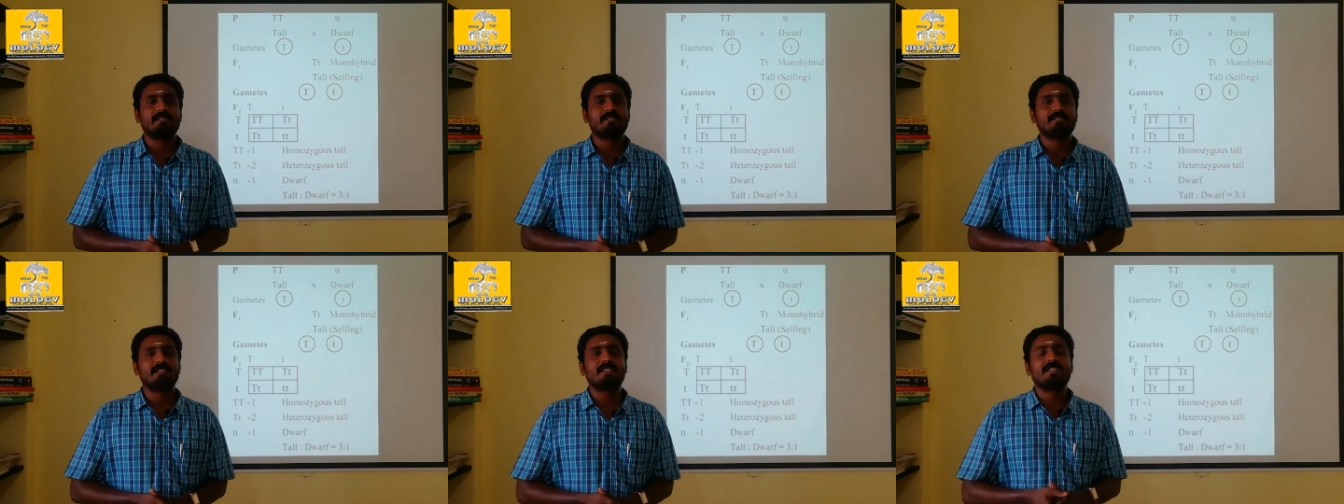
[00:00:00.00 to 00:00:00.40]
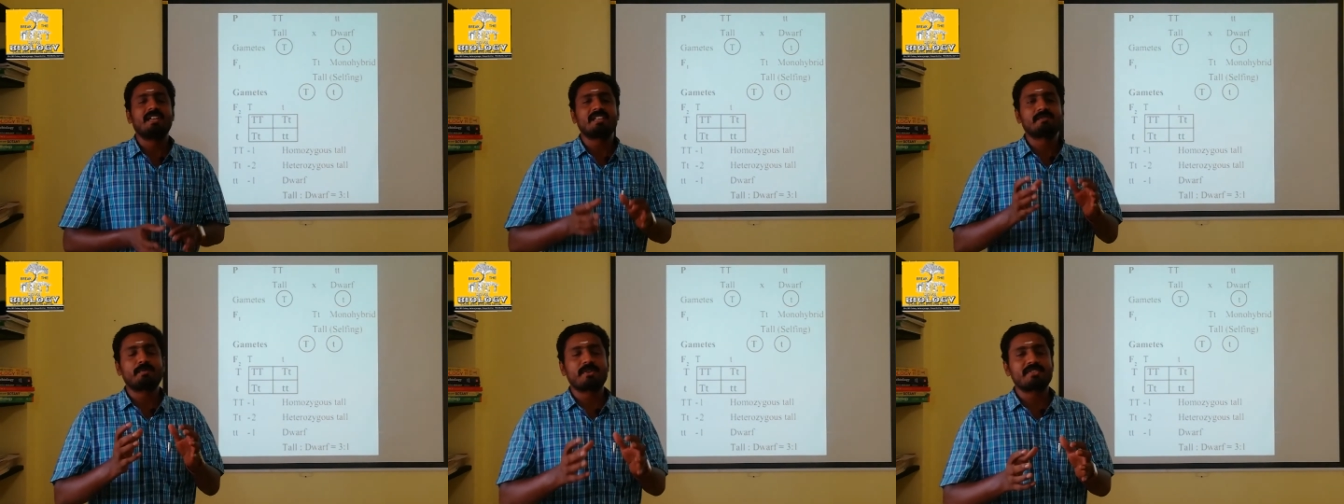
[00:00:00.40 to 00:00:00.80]
த
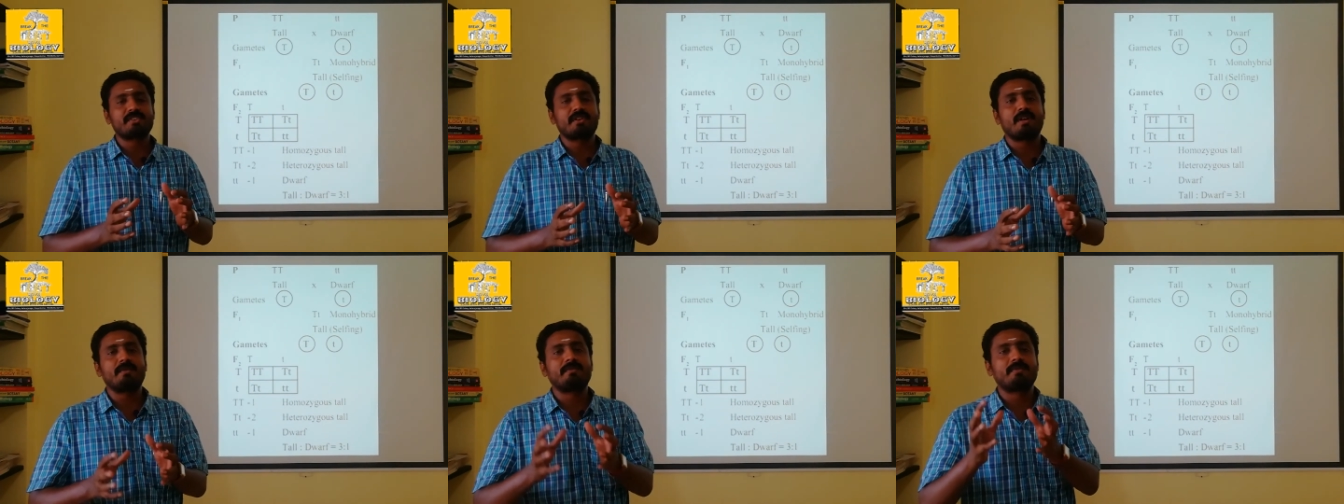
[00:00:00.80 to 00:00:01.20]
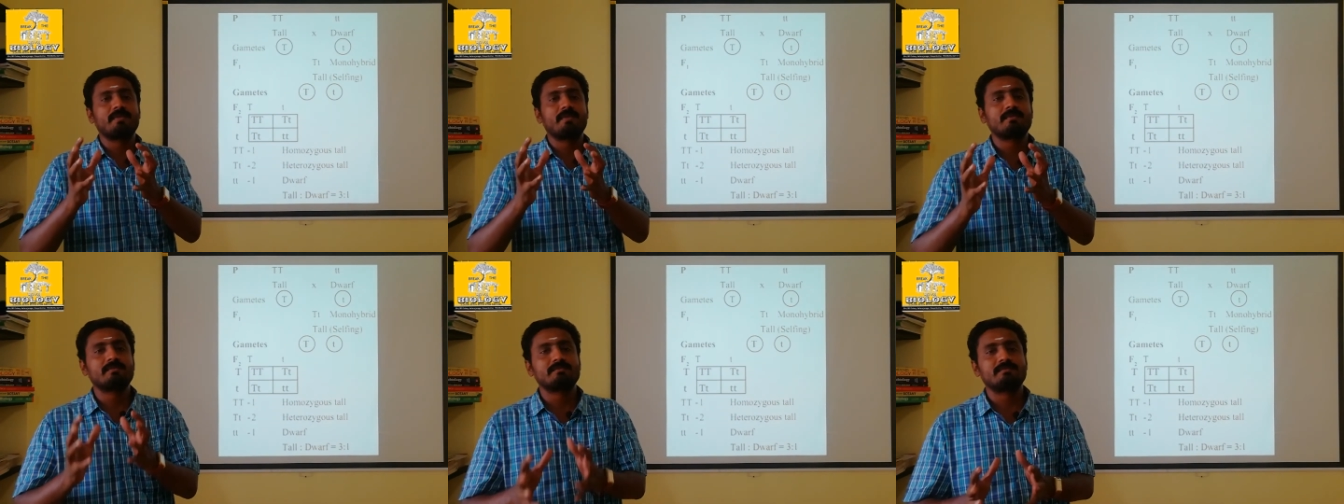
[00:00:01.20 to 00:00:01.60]
எக்ஸ்பிரஷன் ஆஃப்
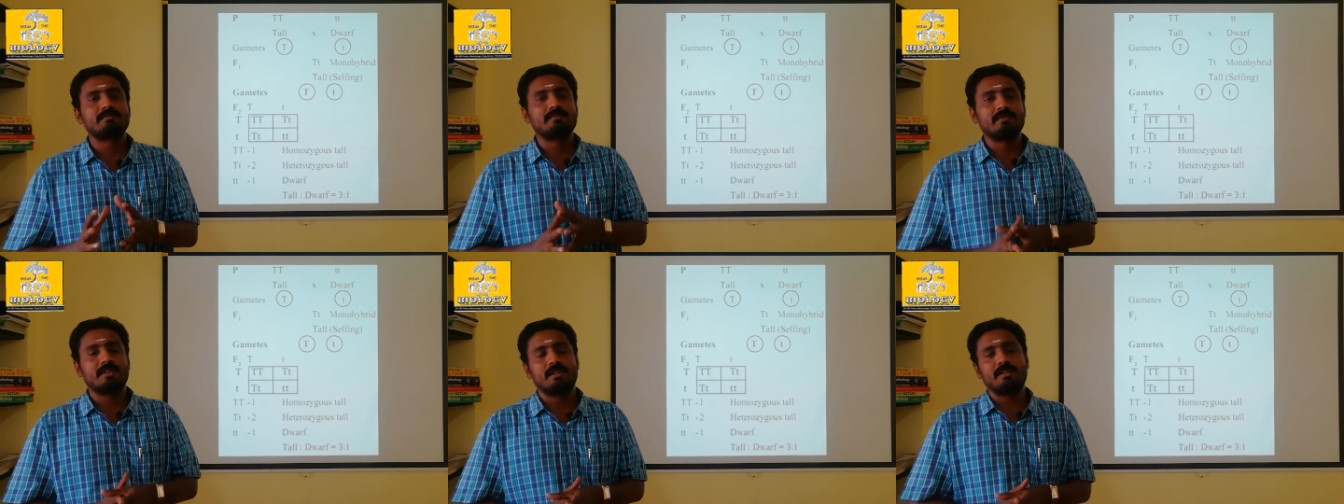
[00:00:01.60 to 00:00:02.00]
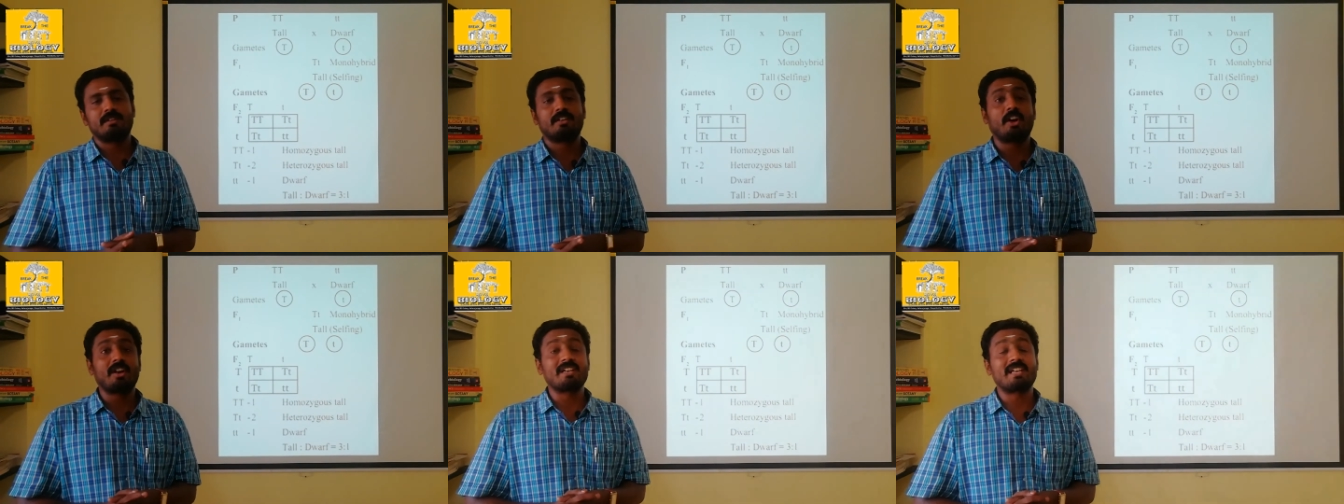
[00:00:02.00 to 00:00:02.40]

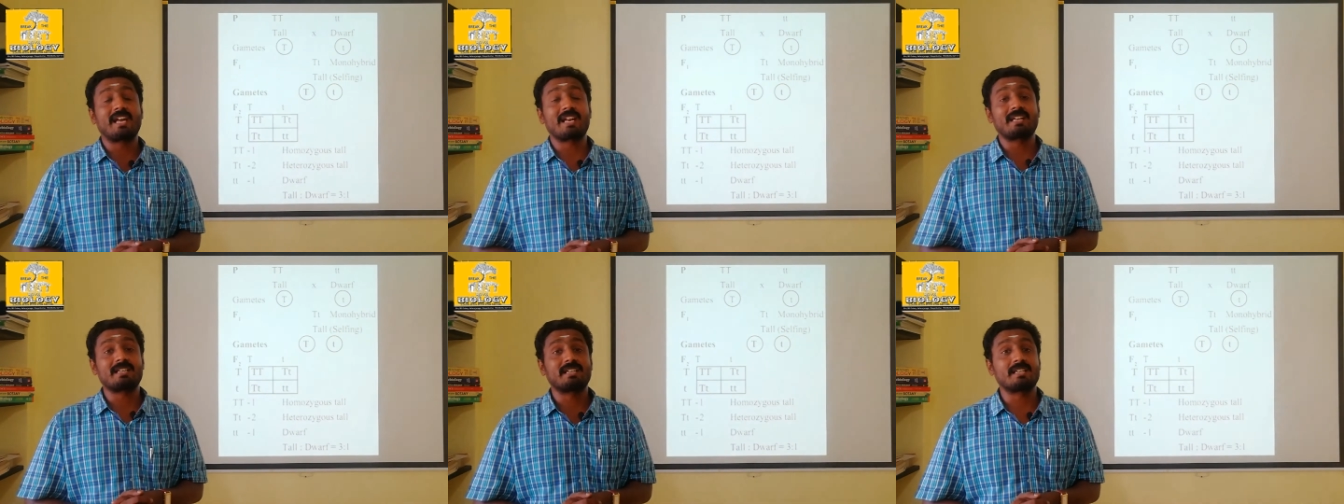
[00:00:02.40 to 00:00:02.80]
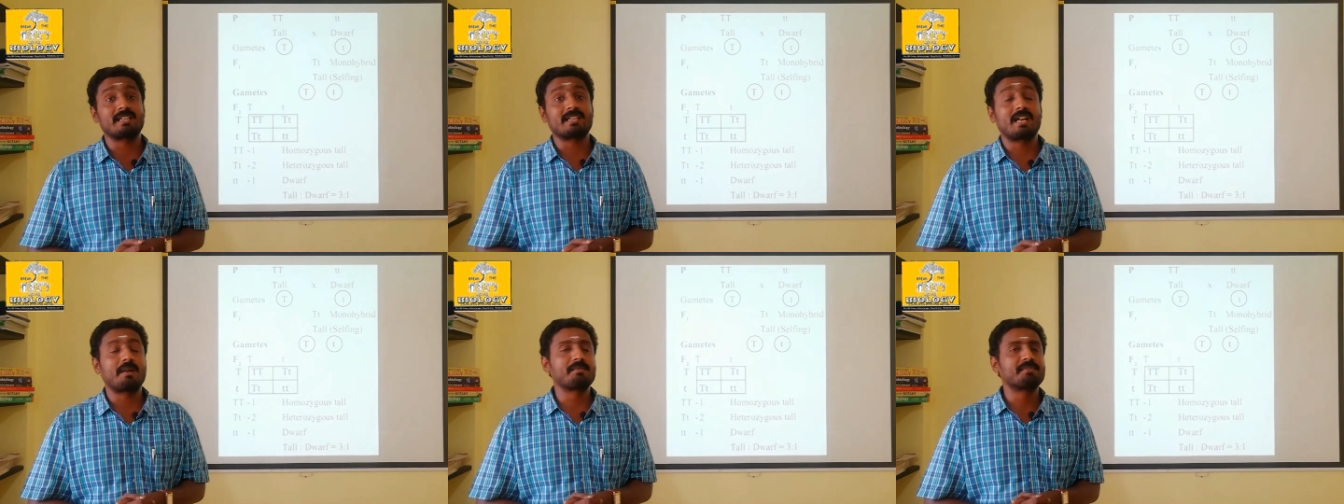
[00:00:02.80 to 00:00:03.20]
டால் கேரக்டர்
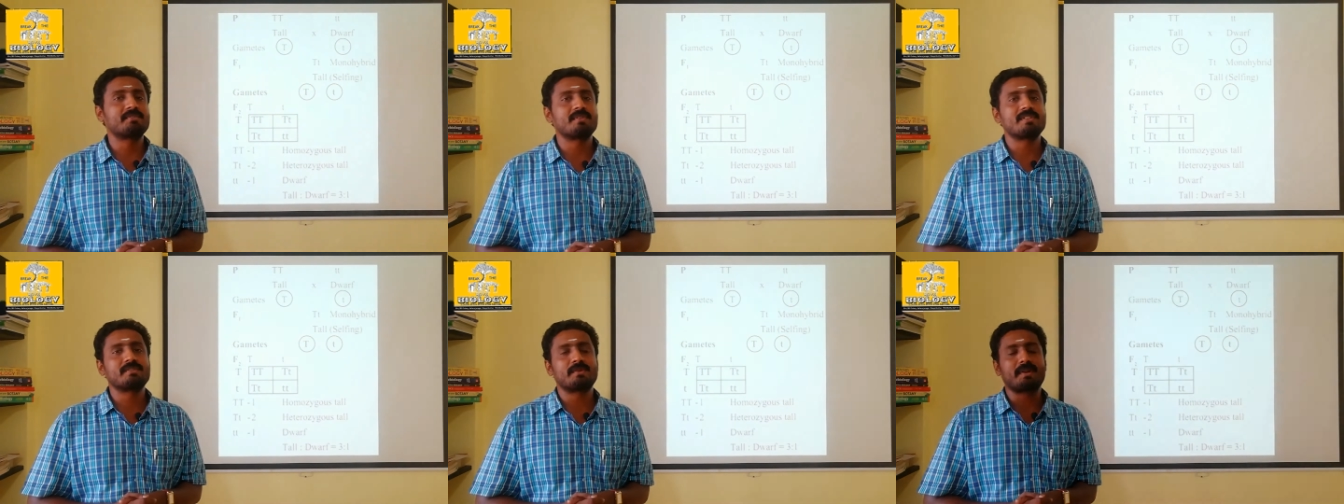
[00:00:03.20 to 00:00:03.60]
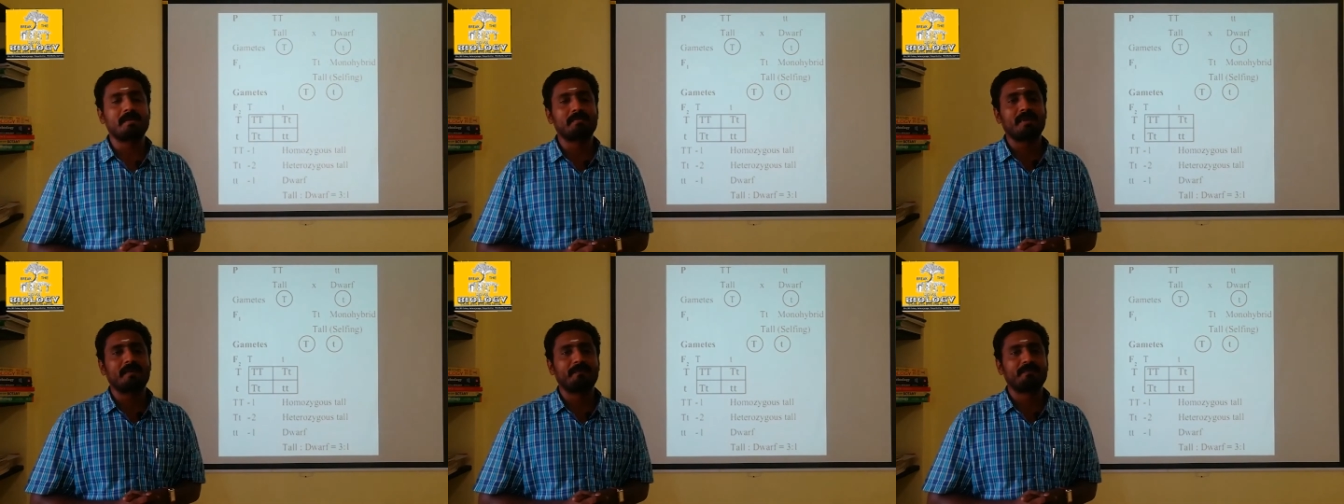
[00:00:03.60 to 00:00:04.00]
அப்படின்னு சொல்லி
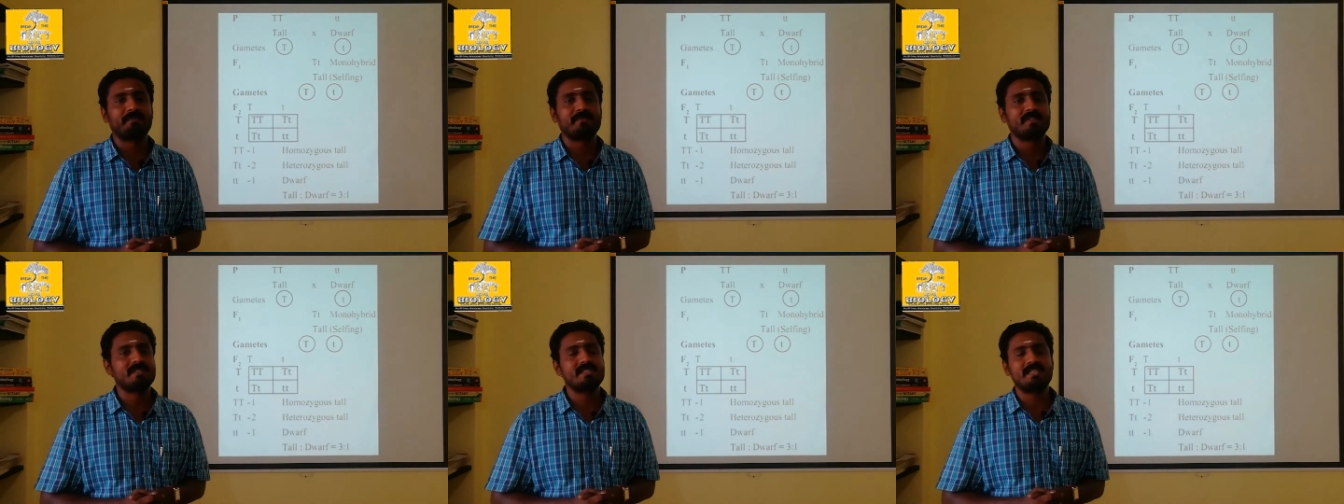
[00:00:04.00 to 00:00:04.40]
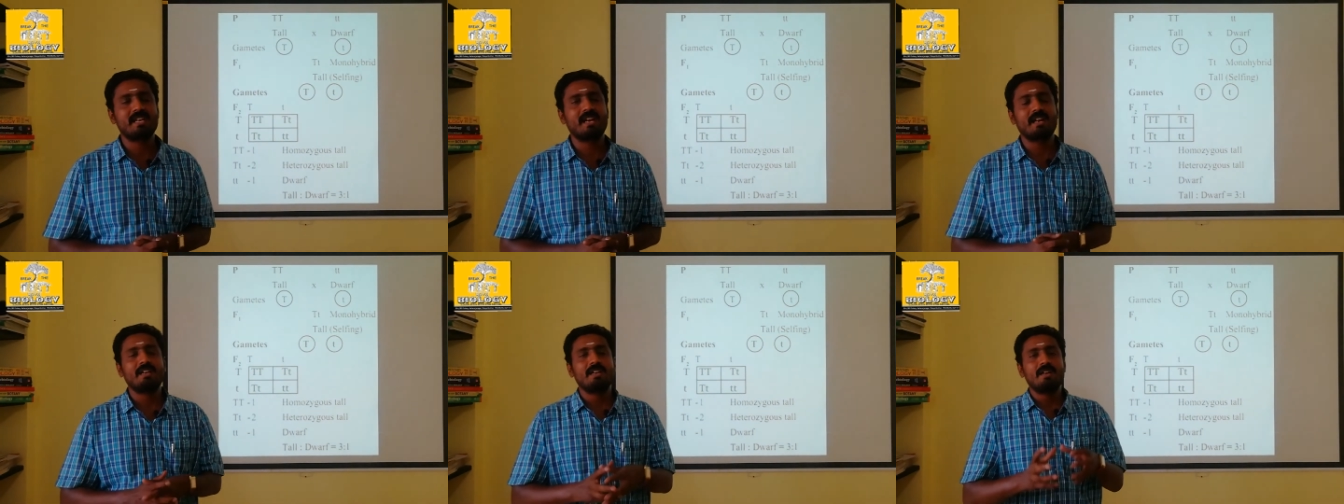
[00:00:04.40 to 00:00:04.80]
சொன்னாப்புல சரியா
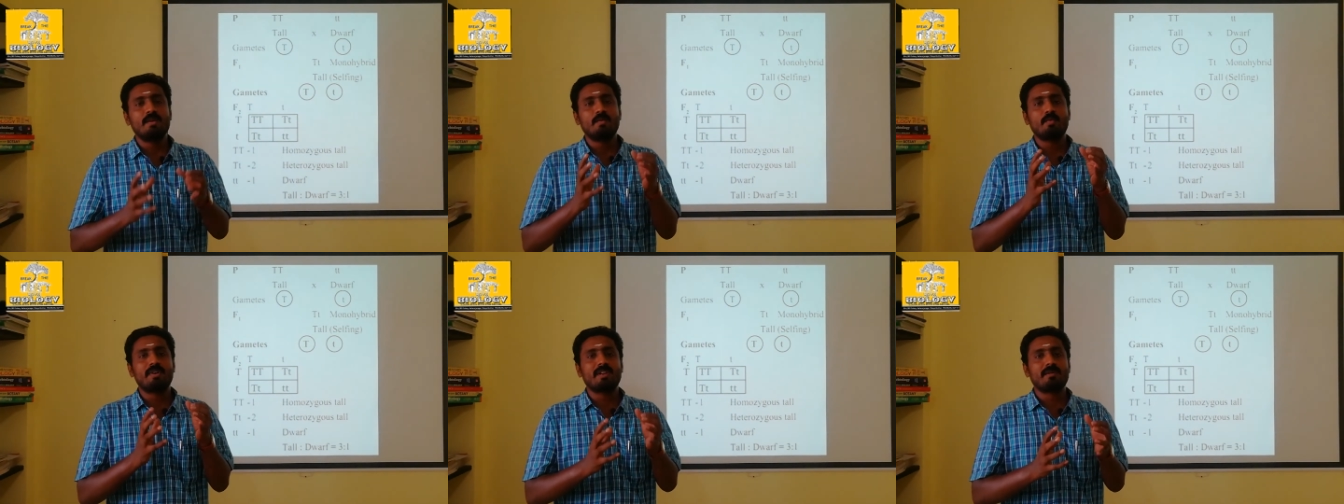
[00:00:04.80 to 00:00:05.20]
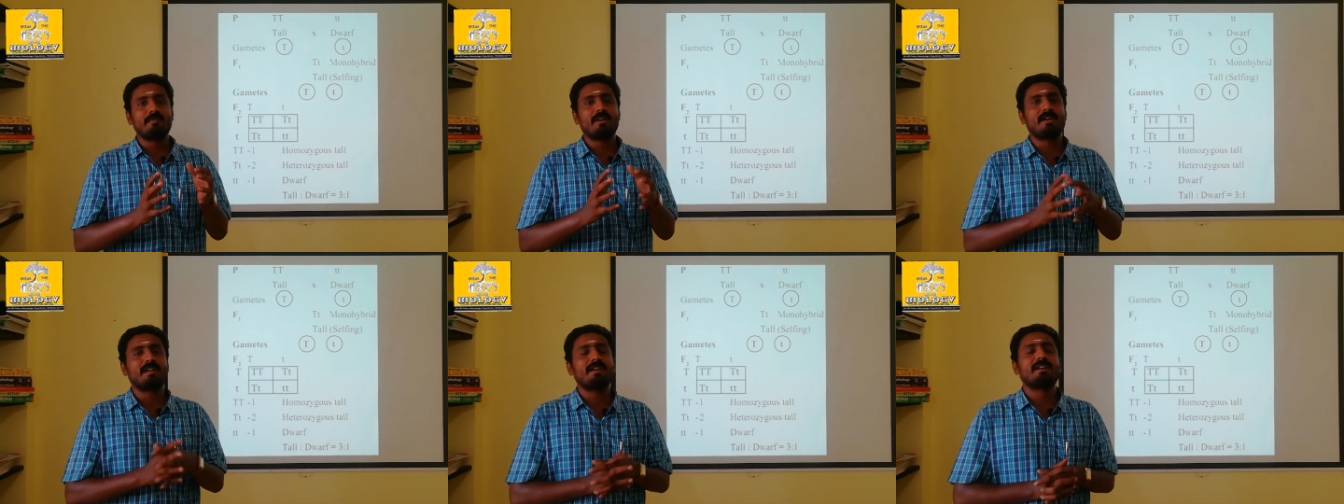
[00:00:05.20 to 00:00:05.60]

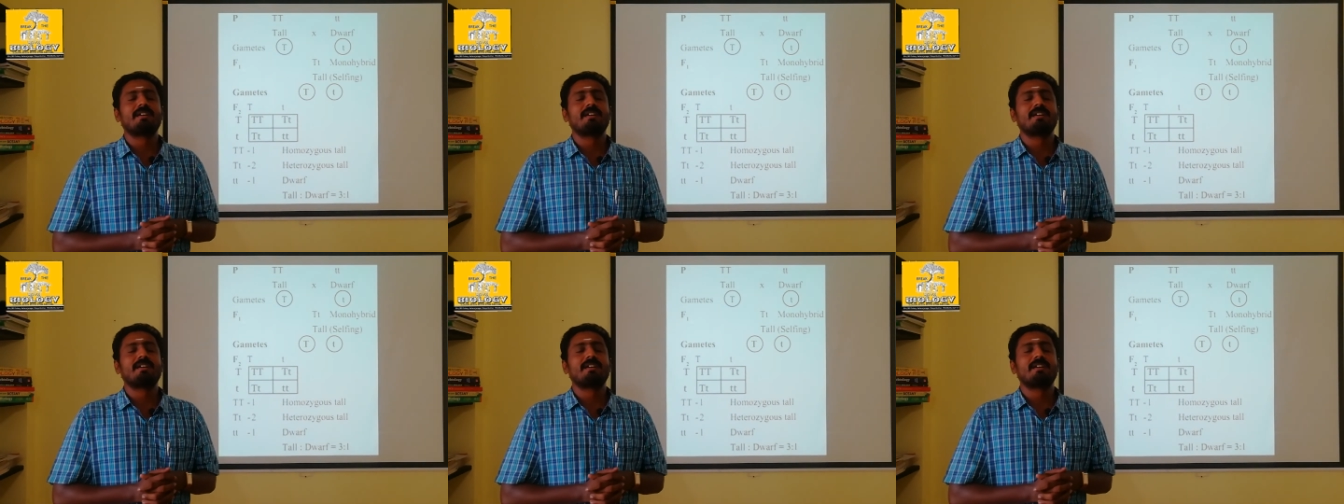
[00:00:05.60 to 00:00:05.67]
உயரமான